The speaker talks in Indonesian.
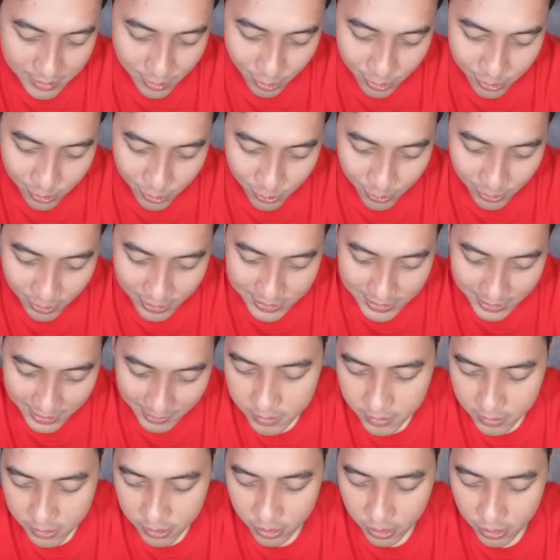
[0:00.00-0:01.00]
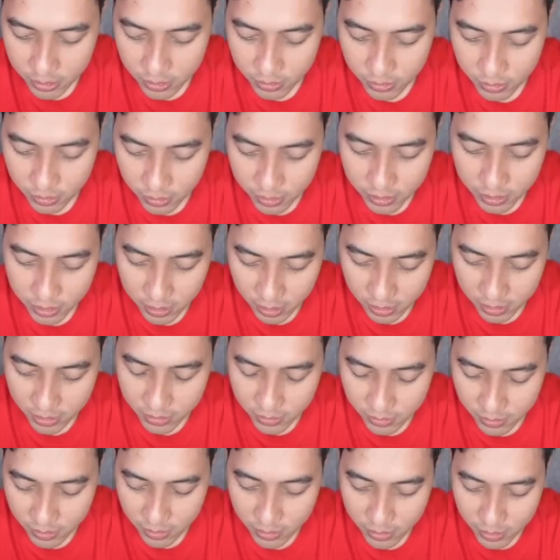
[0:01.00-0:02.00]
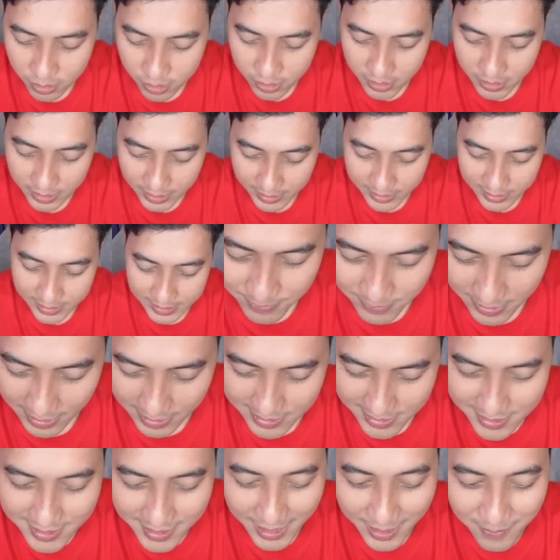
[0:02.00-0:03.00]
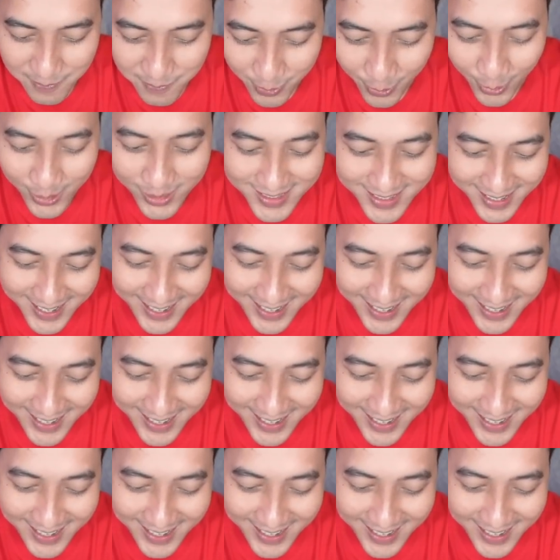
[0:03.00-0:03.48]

slot dulu guys ya. Slot dulu, slot dulu ya. Biar jackpot